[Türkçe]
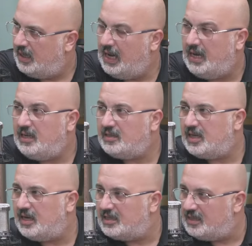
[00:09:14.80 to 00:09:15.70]
Ehli
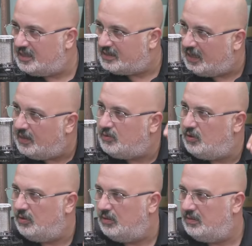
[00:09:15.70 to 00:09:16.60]
zakire tabi
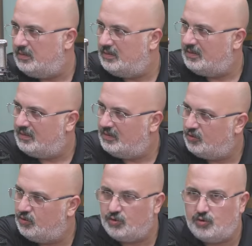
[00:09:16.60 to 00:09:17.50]
ol.
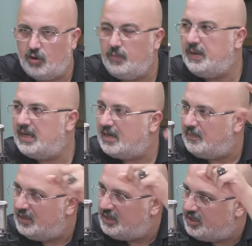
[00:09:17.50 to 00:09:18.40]
Çünkü o
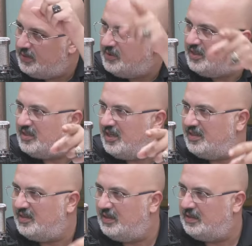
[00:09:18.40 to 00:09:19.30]
peygamberin şemsiyesi
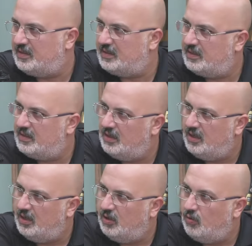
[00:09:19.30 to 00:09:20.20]
altındadır.
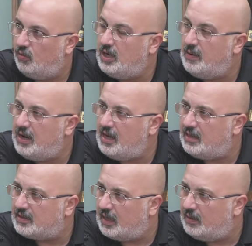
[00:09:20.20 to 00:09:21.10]

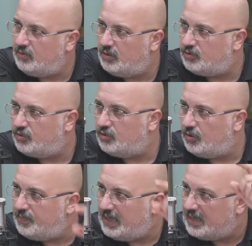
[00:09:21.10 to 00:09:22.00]
Ulemaya tabi ol çünkü
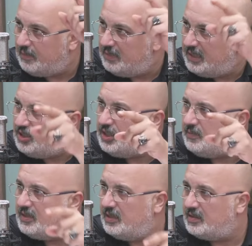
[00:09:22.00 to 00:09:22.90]
o peygamberin
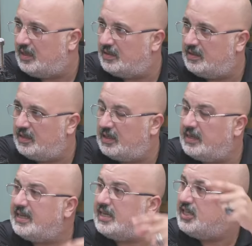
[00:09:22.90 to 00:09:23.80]
şemsiyesi altındadır.
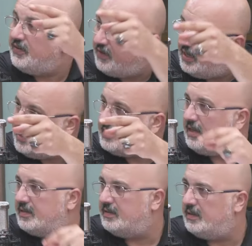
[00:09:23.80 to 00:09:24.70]
Hatta kefaleti
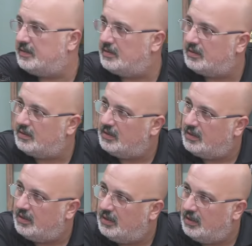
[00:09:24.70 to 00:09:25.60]
altındadır.
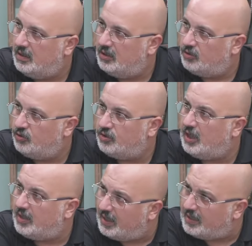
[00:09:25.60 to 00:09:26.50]

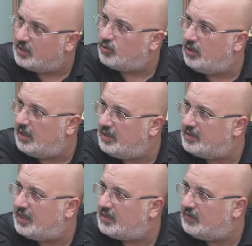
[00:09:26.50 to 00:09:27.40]
Çünkü Allah Resulü
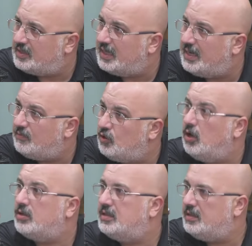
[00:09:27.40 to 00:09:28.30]
Aleyhisselatü vesselam
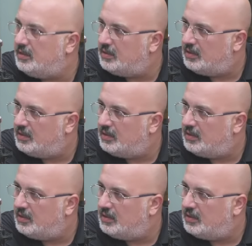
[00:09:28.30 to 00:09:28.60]
diyor ki